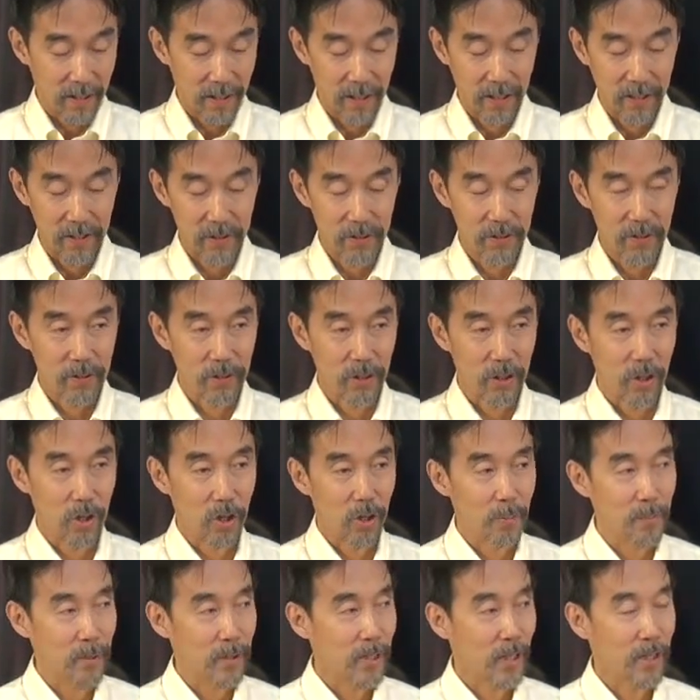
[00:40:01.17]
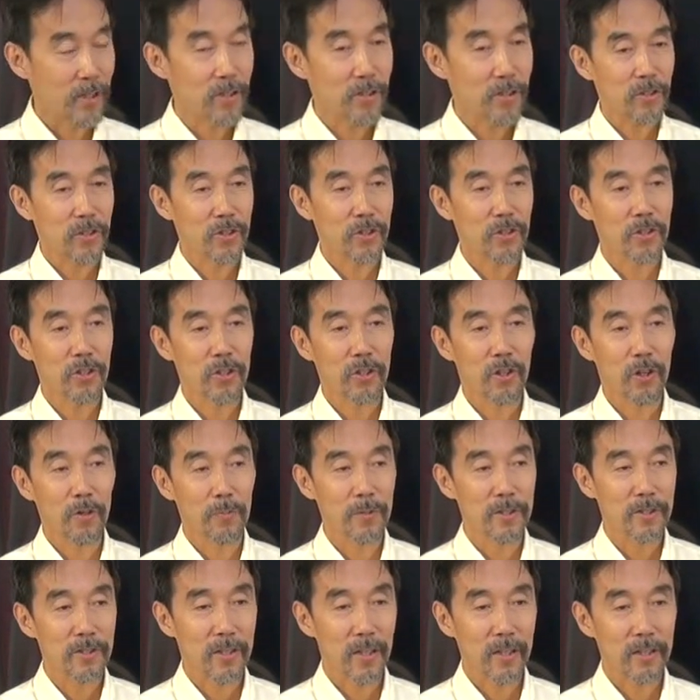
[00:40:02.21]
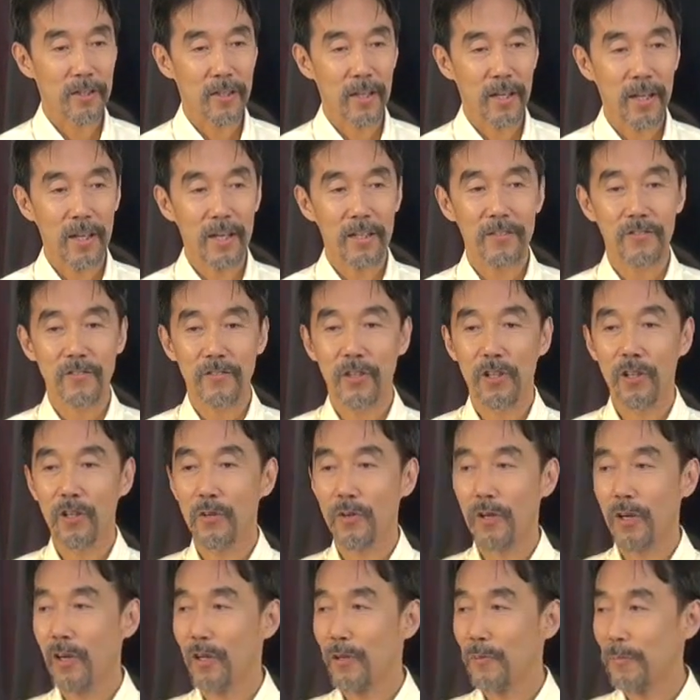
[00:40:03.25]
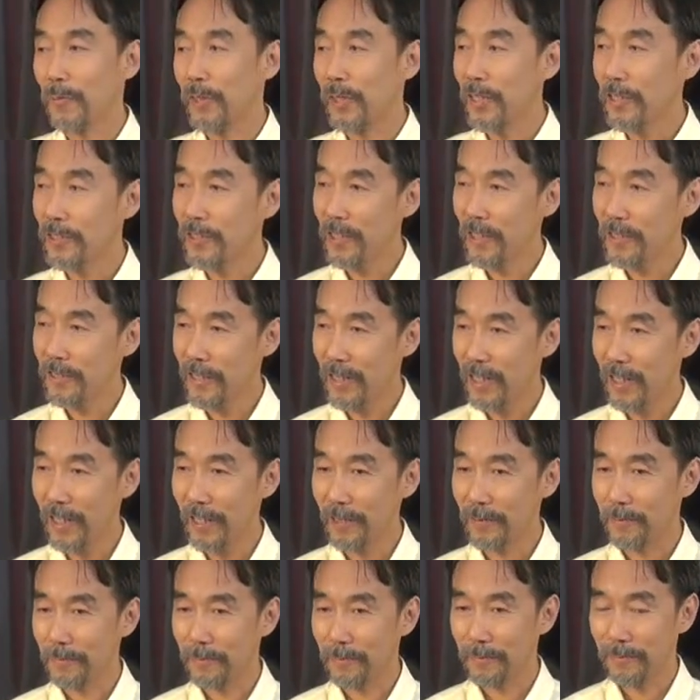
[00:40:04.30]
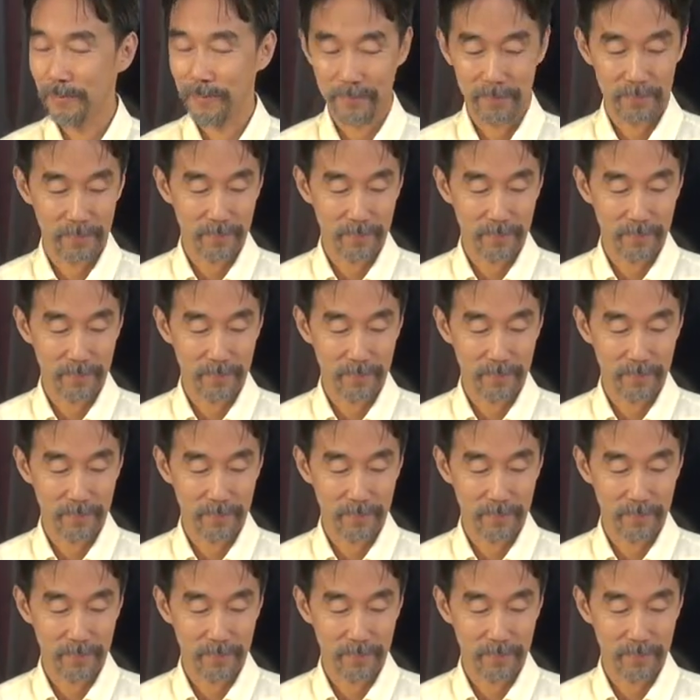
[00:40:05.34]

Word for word: えー、必要たし必要を見つけてそれを満たしなさい